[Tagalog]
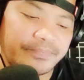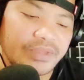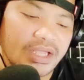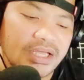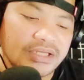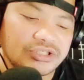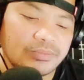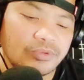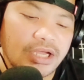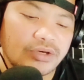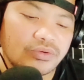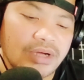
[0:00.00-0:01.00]
Simula
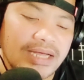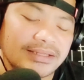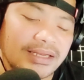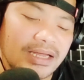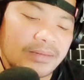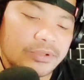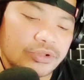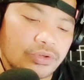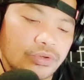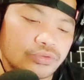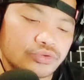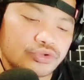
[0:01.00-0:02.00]
nung kada laban ko,
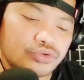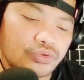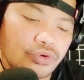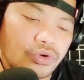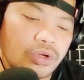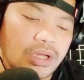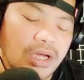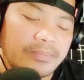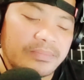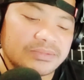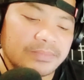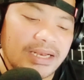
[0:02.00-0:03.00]
gusto ko mas
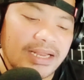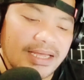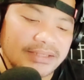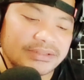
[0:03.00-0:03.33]
malakas.